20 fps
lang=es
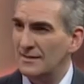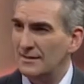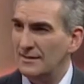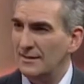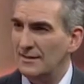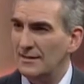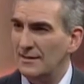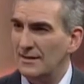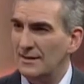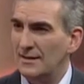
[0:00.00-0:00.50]

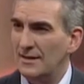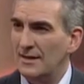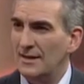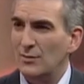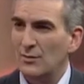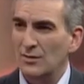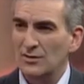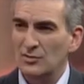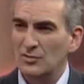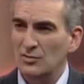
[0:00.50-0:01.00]
Eh,
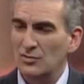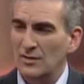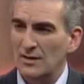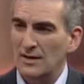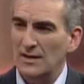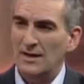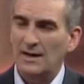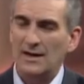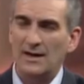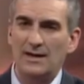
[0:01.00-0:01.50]
en, cuanto
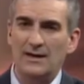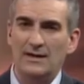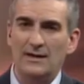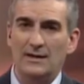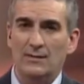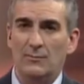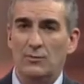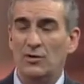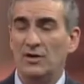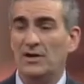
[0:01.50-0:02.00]
a,
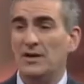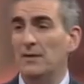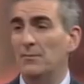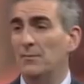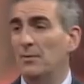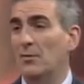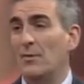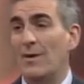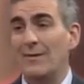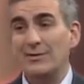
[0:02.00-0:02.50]
eh, por
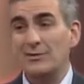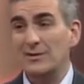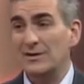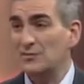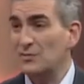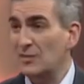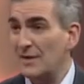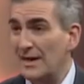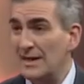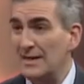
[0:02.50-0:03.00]
ejemplo, va a haber una
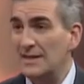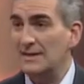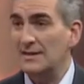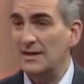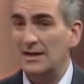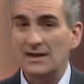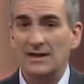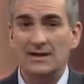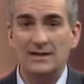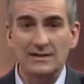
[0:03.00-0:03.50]
sola
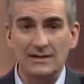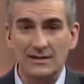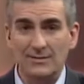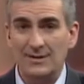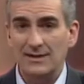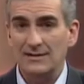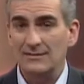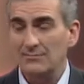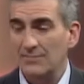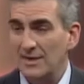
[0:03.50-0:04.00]
lista, la gente
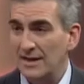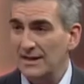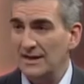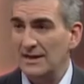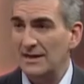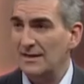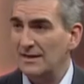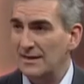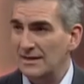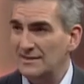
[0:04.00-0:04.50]
va, va a
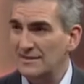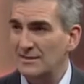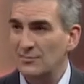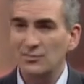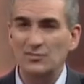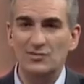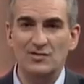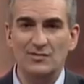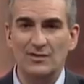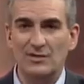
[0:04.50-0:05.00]
ir al,
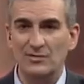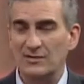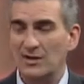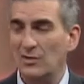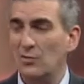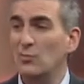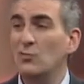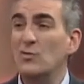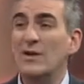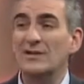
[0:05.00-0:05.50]
circuito y se va a
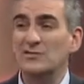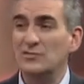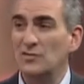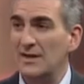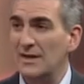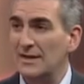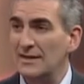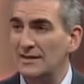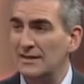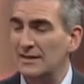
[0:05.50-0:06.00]
encontrar con una
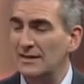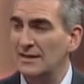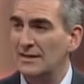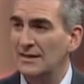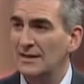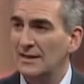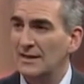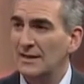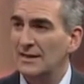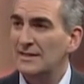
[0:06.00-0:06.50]
sola lista,
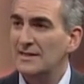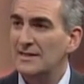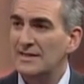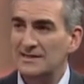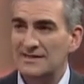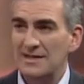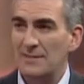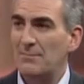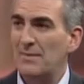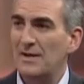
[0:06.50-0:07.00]
y en
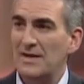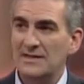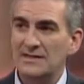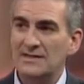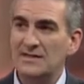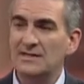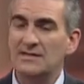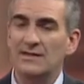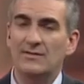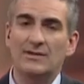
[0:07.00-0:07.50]
esa
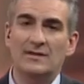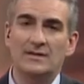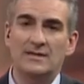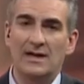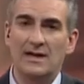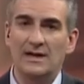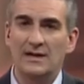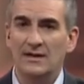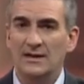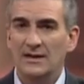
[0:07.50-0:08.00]
plancha ya va a
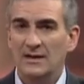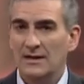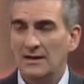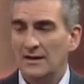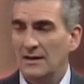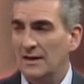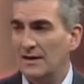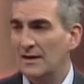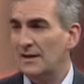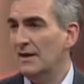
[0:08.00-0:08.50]
estar
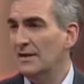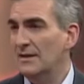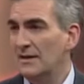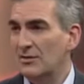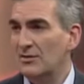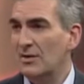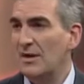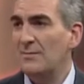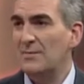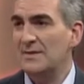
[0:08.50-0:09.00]
el
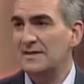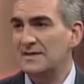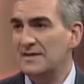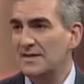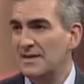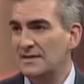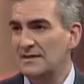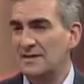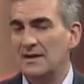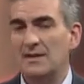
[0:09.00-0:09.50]
candidato a la
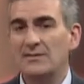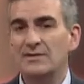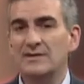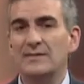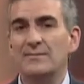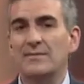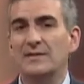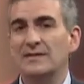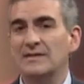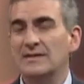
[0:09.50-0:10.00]
presidencia, a la
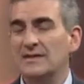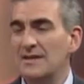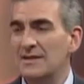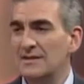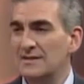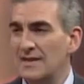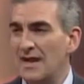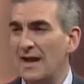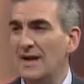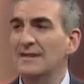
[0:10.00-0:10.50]

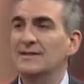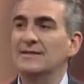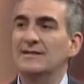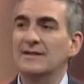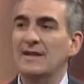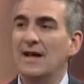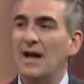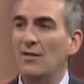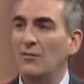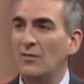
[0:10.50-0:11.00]
vicepresidencia, al
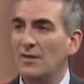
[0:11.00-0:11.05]
Senado,